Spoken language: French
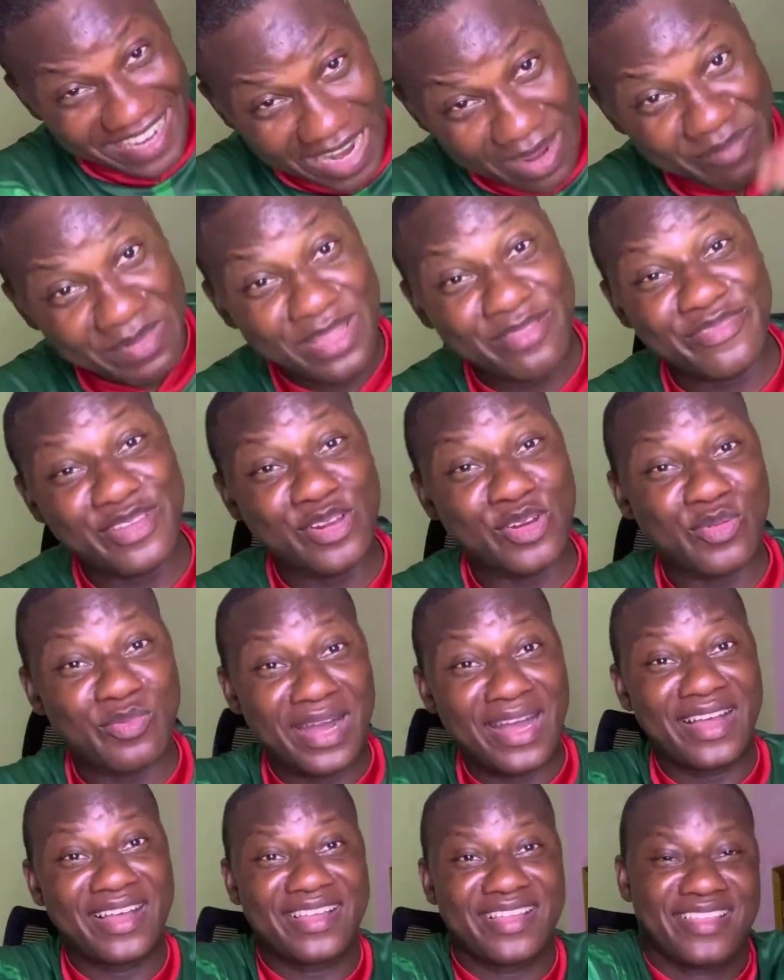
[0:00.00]
ramène vers le
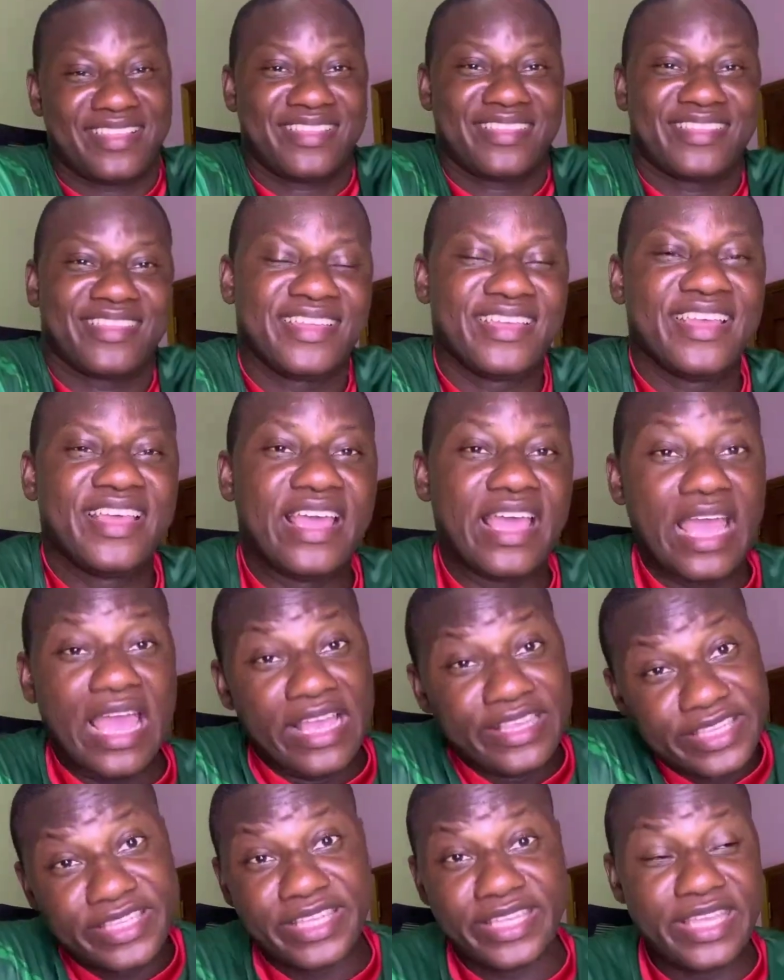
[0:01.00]
bas. Et
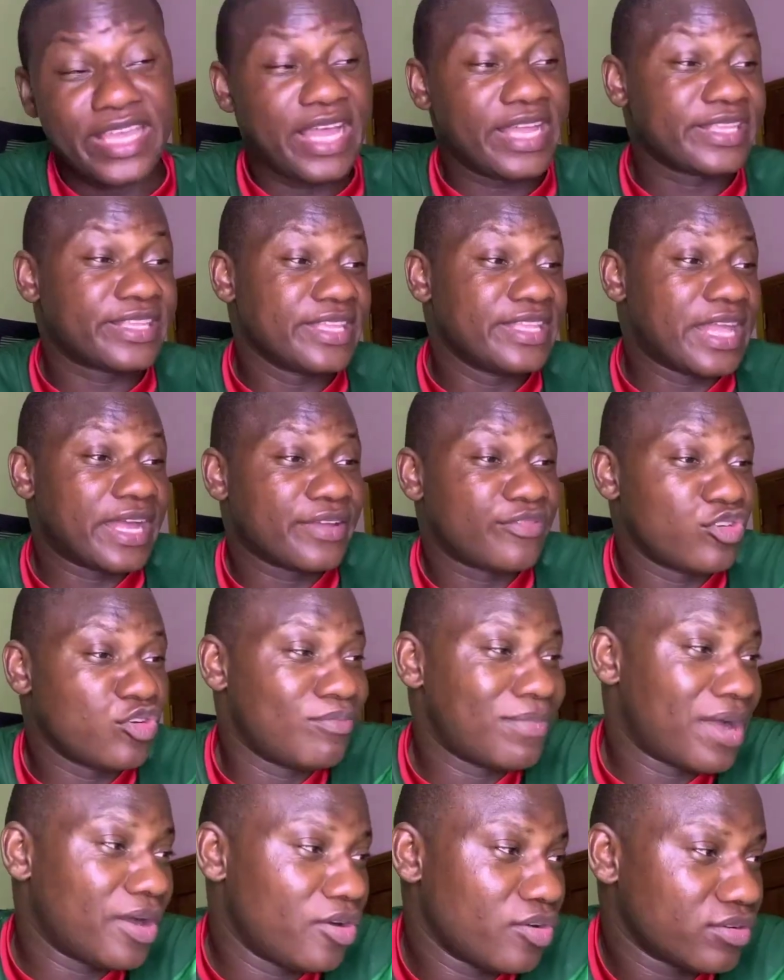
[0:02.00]
c'est ce qui est en train d'arriver au
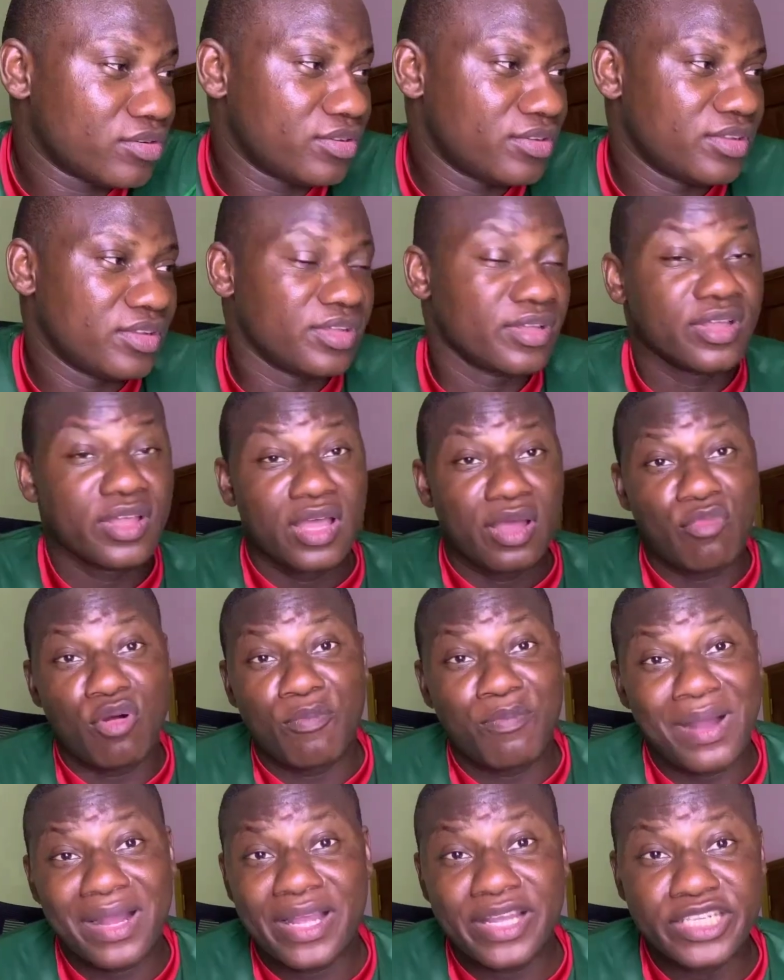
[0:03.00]
Maroc. Bon,
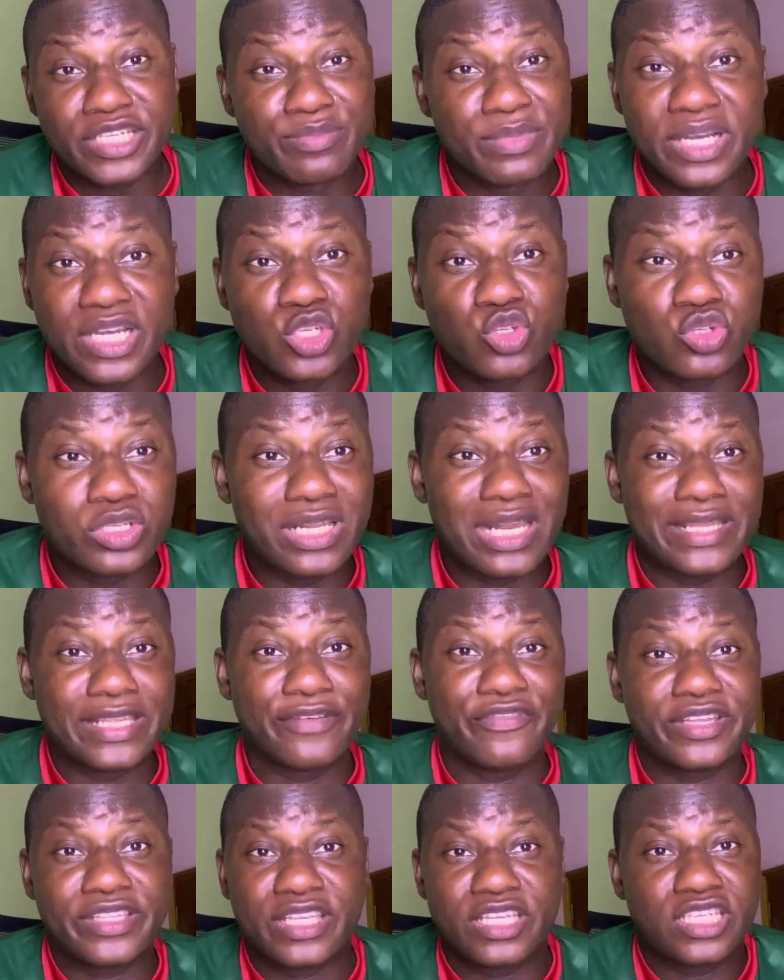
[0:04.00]
pas que je me réjouis de la
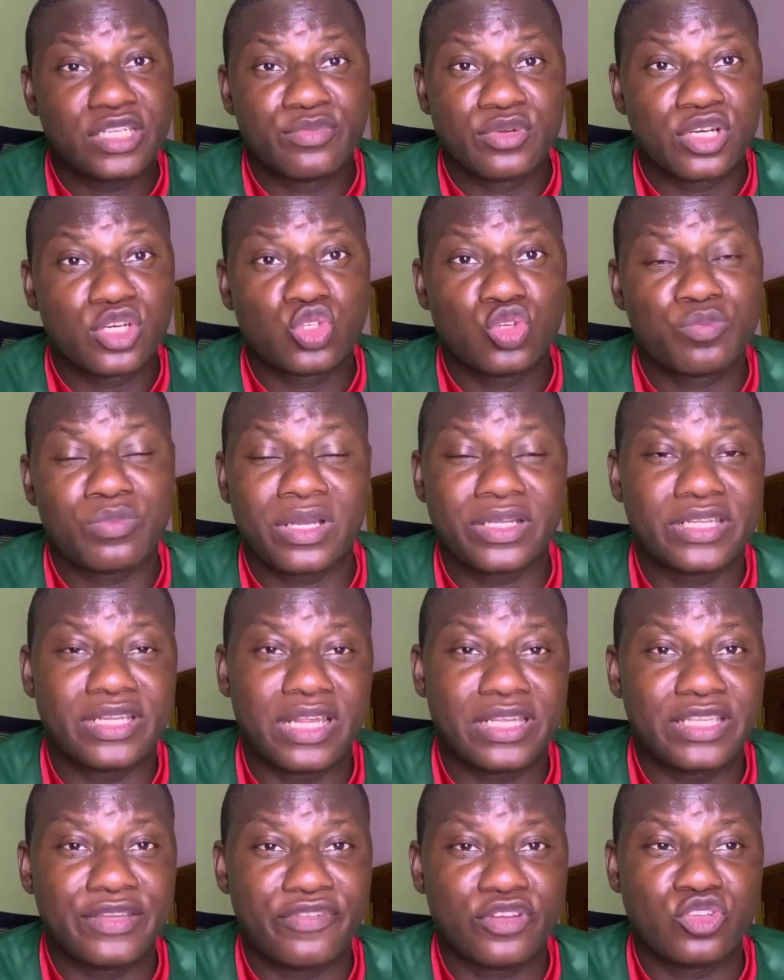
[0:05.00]
défaite, et je ne me réjouis pas de la
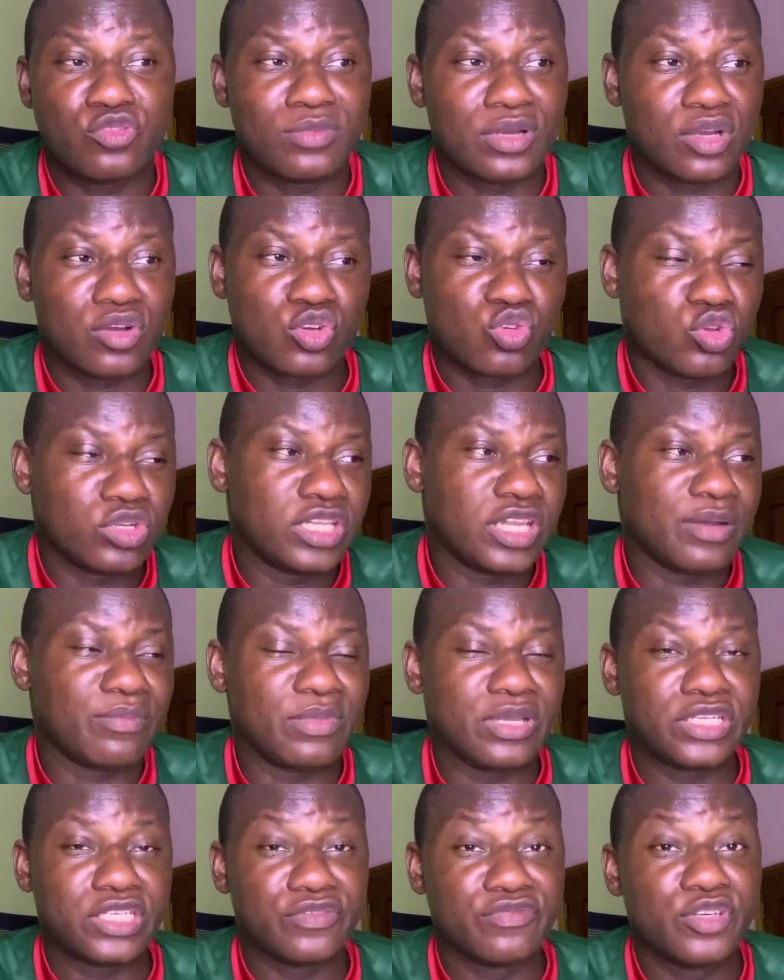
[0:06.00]
défaite du Maroc, loin de là,
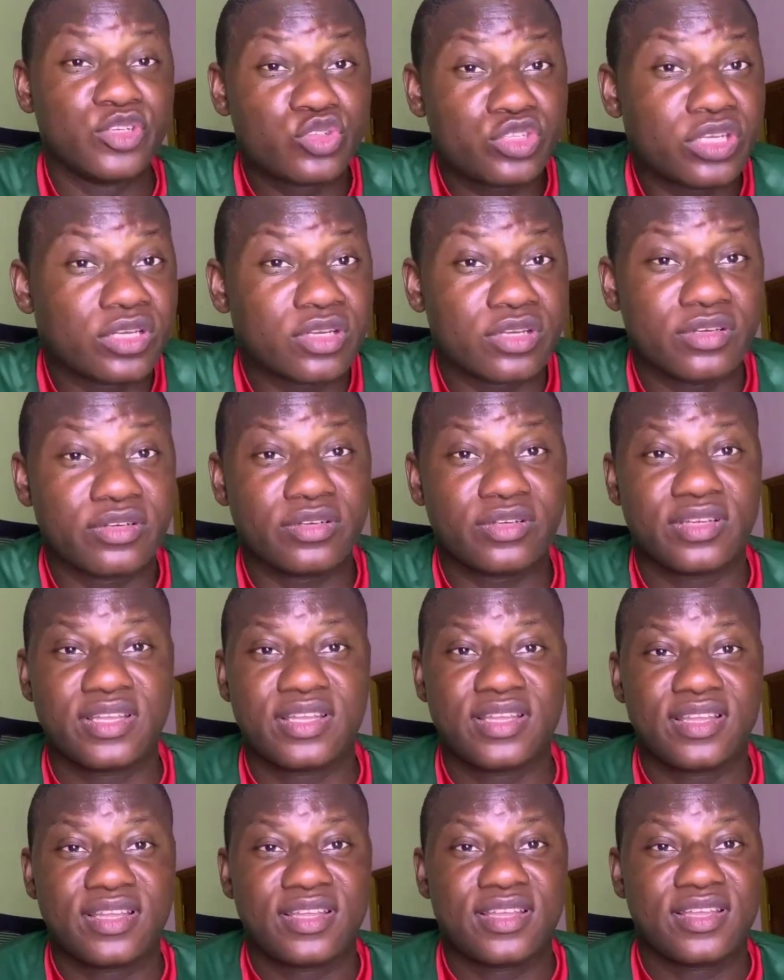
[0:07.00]
mais je veux juste que,
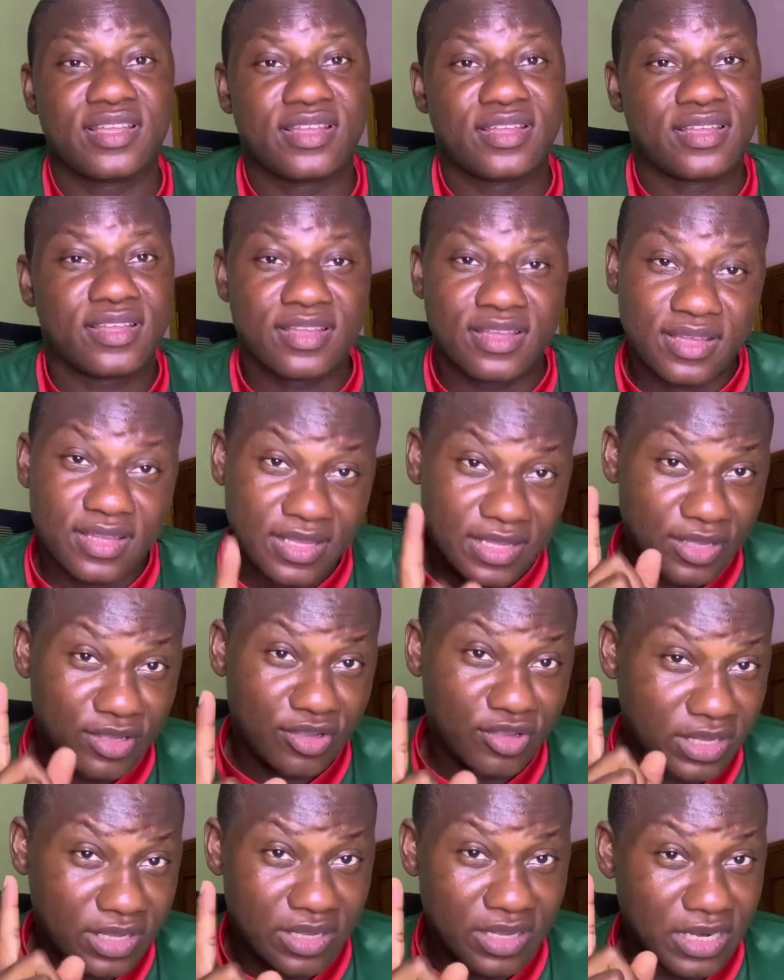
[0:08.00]

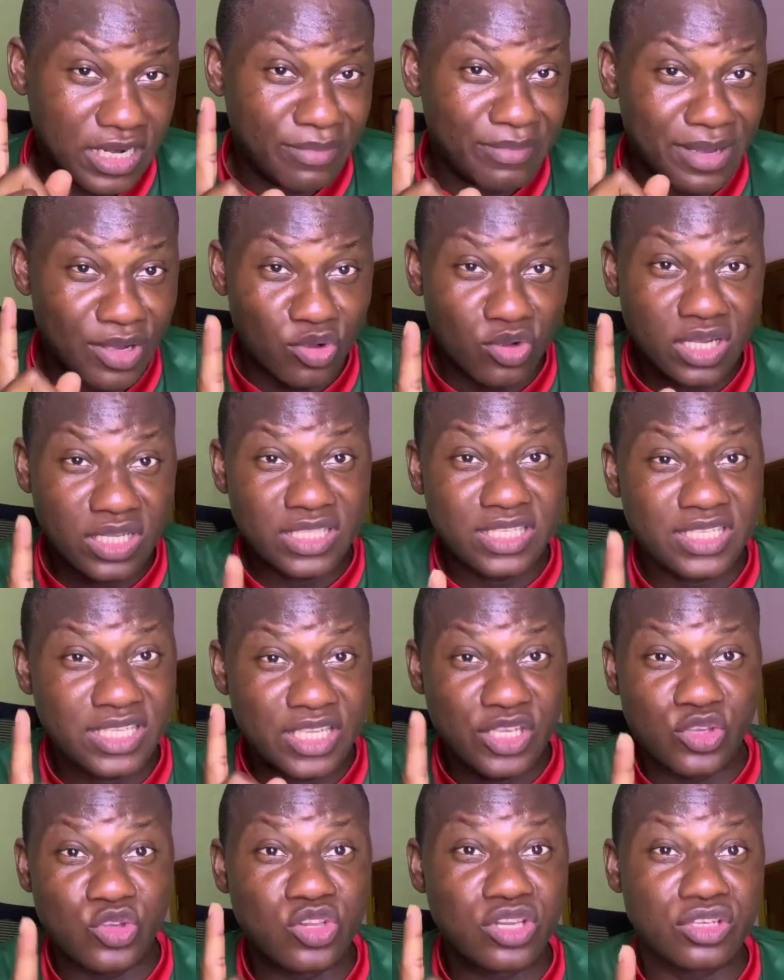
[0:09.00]
que les Marocains
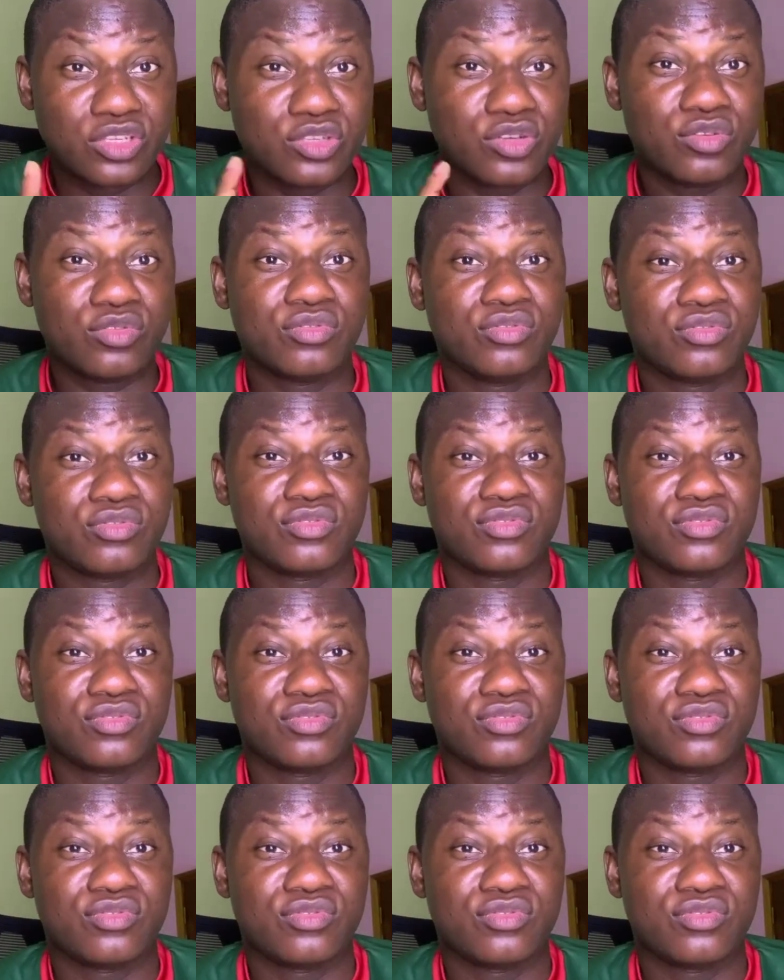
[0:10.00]
tirent une leçon